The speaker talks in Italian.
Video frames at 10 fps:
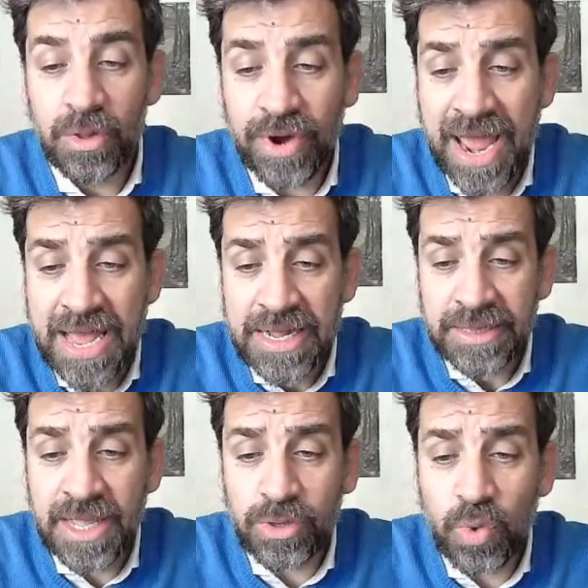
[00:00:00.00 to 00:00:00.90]
Ora,
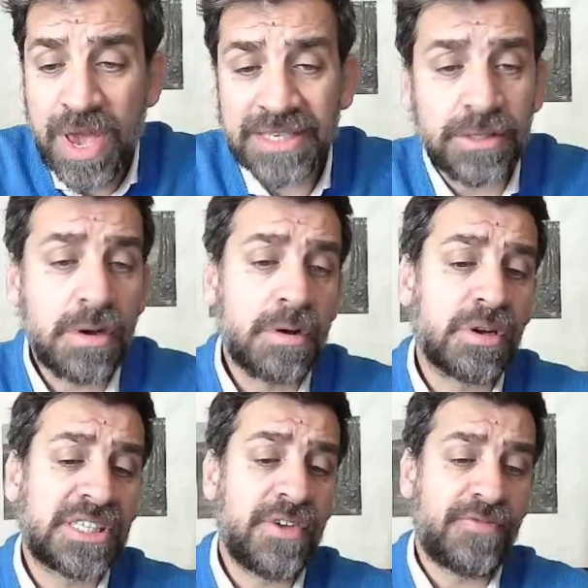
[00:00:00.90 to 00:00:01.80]
detto questo,
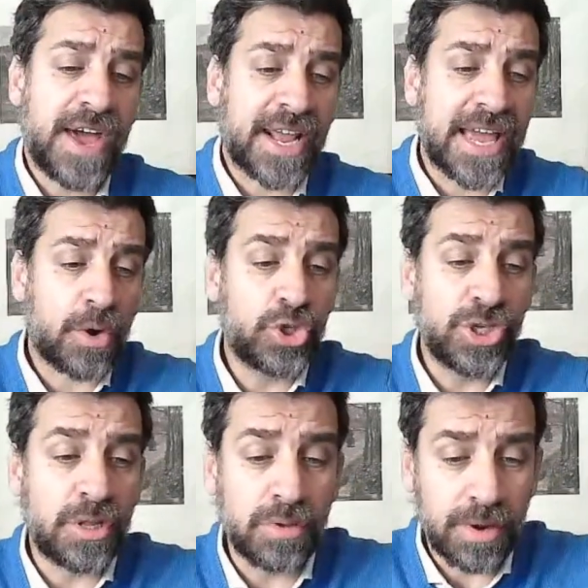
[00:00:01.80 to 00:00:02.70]
cosa devi fare, caro
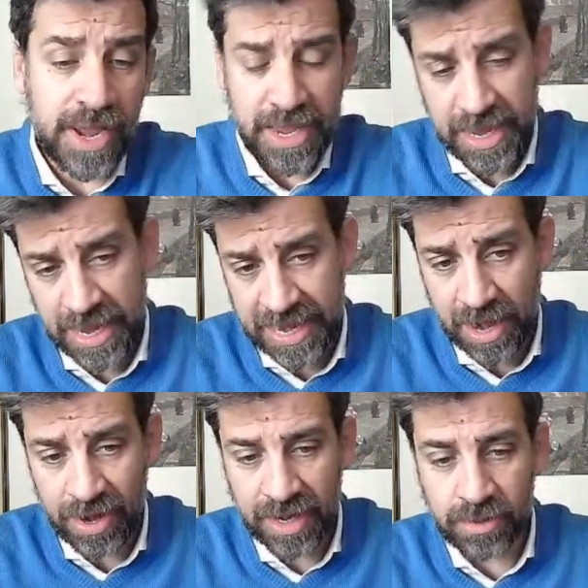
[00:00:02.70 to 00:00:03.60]
genitore e
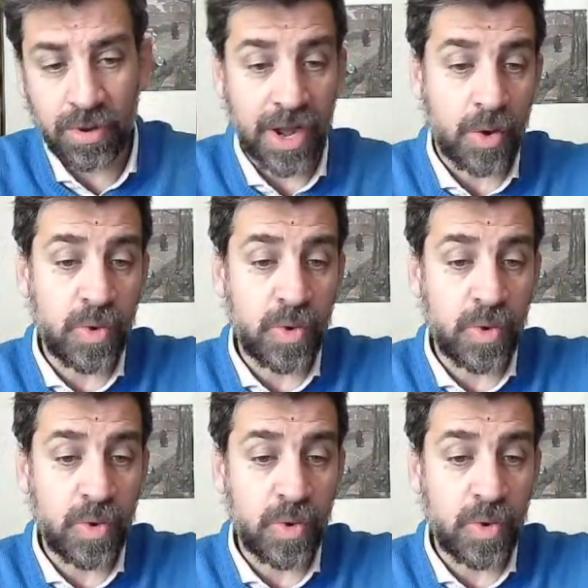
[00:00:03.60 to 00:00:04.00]
caro allenatore?